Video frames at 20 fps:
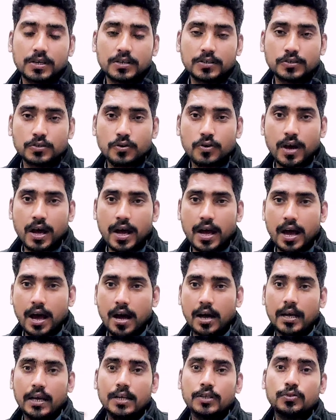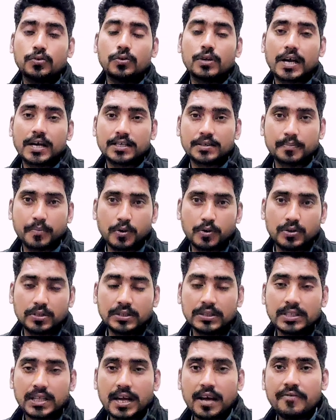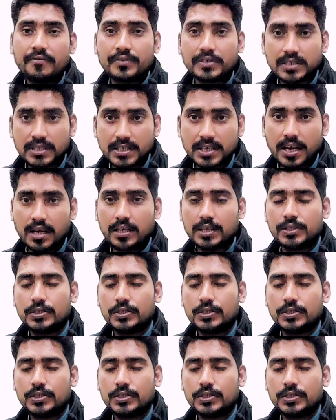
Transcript: जो है आगे जो नेक्स्ट प्रोसीजर है फिजिकल के